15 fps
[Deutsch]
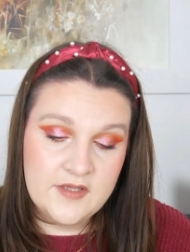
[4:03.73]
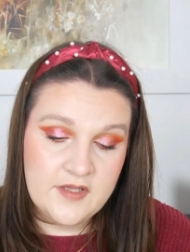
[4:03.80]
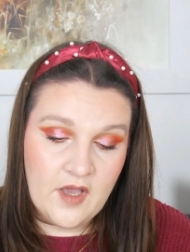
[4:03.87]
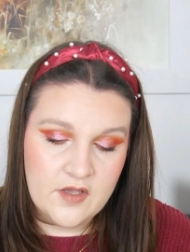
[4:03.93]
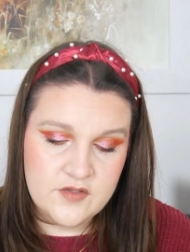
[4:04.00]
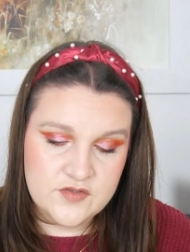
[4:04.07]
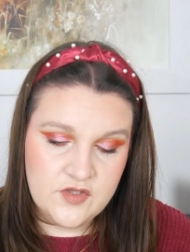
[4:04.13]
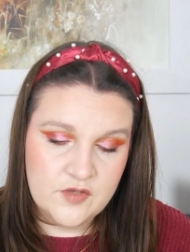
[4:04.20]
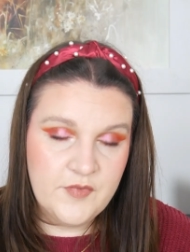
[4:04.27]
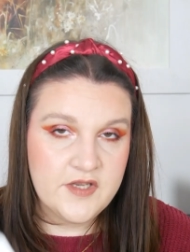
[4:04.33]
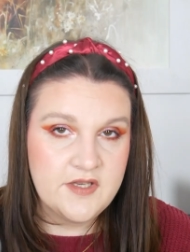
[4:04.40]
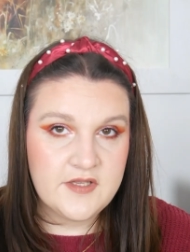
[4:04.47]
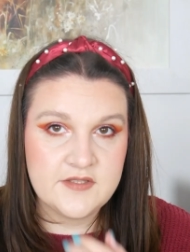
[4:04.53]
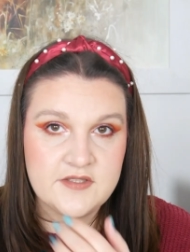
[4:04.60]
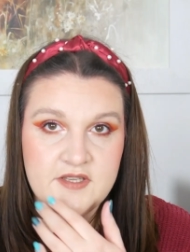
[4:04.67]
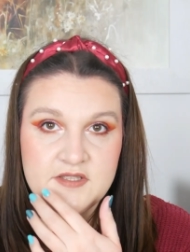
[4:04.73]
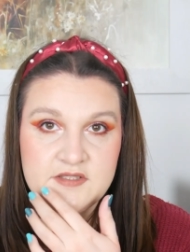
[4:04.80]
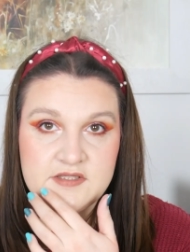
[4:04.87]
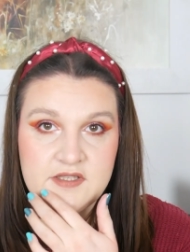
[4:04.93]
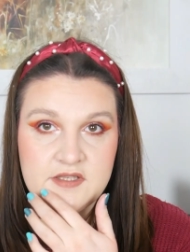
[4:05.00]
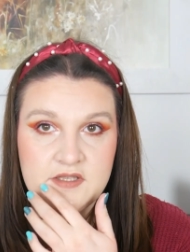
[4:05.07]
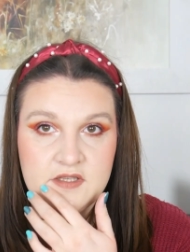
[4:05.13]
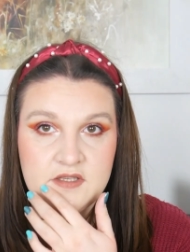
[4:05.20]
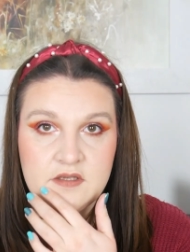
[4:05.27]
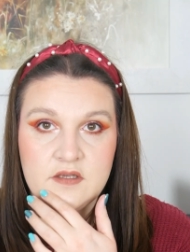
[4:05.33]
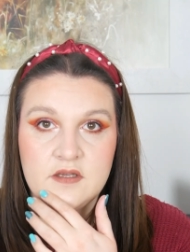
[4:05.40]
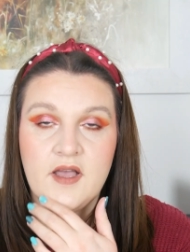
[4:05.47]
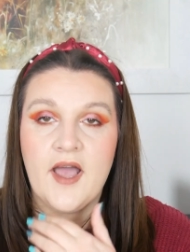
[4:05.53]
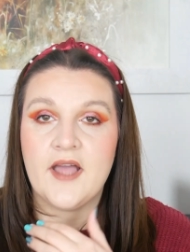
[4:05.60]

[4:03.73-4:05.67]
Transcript: ja, soll man in das äh,